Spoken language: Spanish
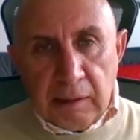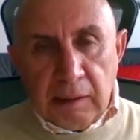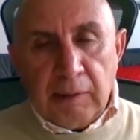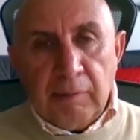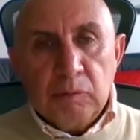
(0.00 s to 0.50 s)

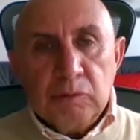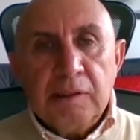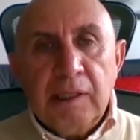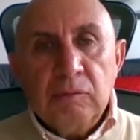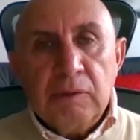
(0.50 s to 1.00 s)
Le vamos a
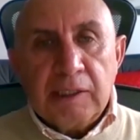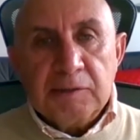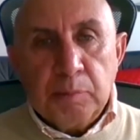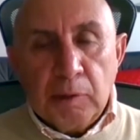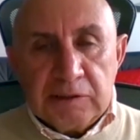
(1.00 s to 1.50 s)
dar una
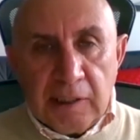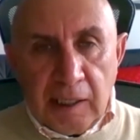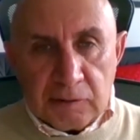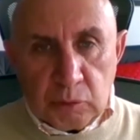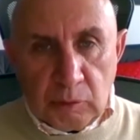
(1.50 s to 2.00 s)

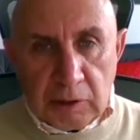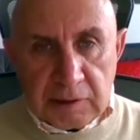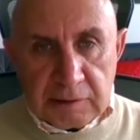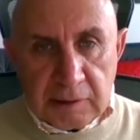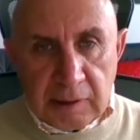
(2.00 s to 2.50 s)
respuesta a su
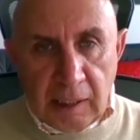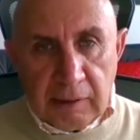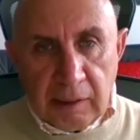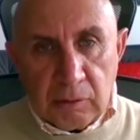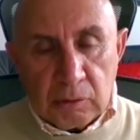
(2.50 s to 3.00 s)
necesidad
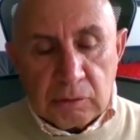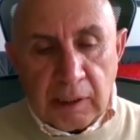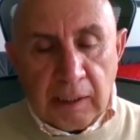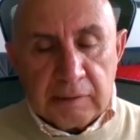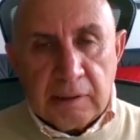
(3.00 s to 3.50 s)
de
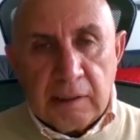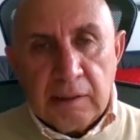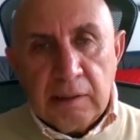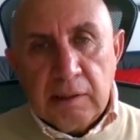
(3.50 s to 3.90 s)
encontrarse